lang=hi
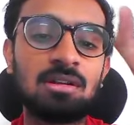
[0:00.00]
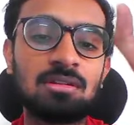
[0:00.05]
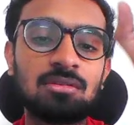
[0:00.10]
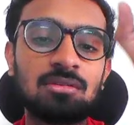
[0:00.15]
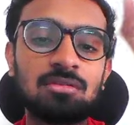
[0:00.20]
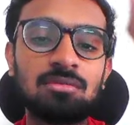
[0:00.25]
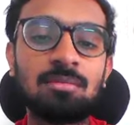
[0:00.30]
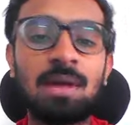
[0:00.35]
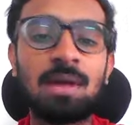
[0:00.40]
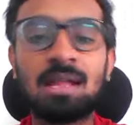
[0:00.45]

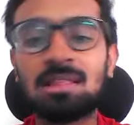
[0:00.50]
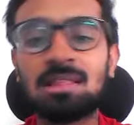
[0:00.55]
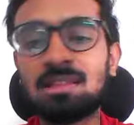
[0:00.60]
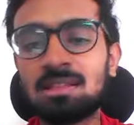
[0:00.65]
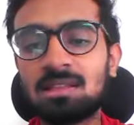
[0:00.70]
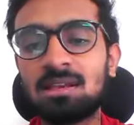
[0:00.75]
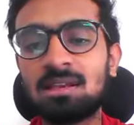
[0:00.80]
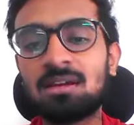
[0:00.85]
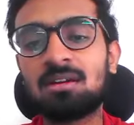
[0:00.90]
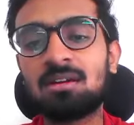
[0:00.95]
तो मान
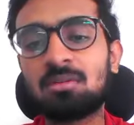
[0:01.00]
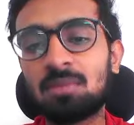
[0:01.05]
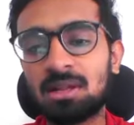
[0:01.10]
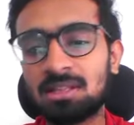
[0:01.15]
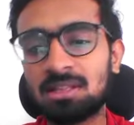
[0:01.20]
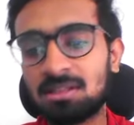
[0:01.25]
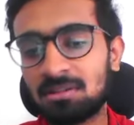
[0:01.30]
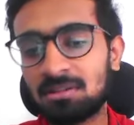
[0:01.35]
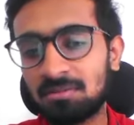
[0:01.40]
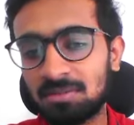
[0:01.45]
लेते हैं
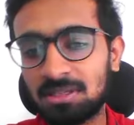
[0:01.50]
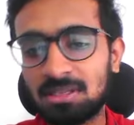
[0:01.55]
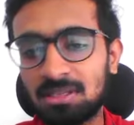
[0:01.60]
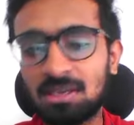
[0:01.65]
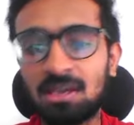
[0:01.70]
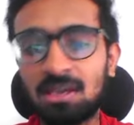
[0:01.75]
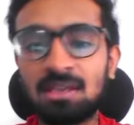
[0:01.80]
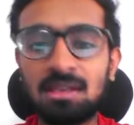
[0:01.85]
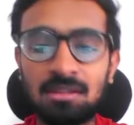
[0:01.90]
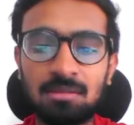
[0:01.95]
करुआना ने विन
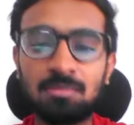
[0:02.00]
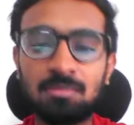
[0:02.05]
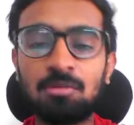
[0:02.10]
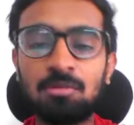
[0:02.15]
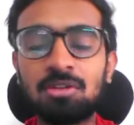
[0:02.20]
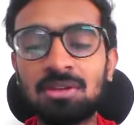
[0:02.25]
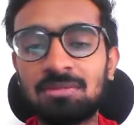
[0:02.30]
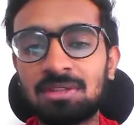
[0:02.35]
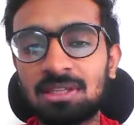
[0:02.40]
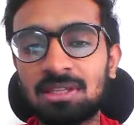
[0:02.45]
किया या
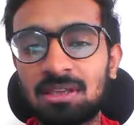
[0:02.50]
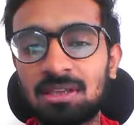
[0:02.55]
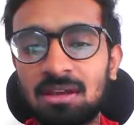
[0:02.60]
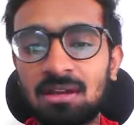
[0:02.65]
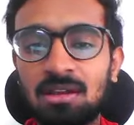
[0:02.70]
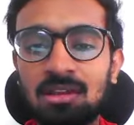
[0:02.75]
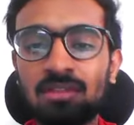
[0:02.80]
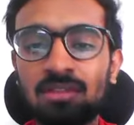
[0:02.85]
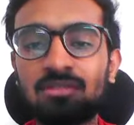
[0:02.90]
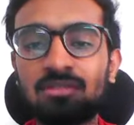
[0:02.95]
नेपो ने विन किया
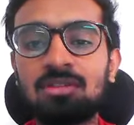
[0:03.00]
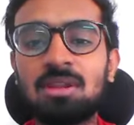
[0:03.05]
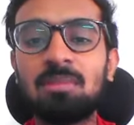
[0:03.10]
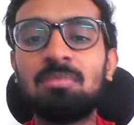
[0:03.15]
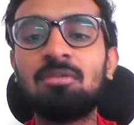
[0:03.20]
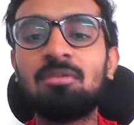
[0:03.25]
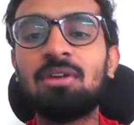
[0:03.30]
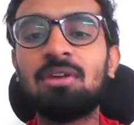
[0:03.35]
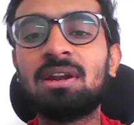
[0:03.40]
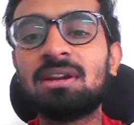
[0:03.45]
तो
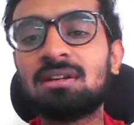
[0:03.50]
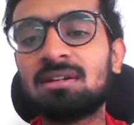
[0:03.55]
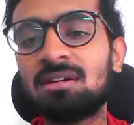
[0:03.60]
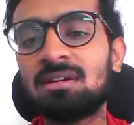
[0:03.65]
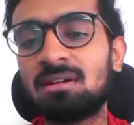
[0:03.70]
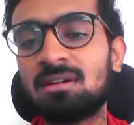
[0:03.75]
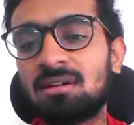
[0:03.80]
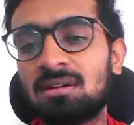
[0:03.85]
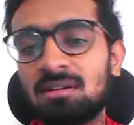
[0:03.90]
नेपो एंड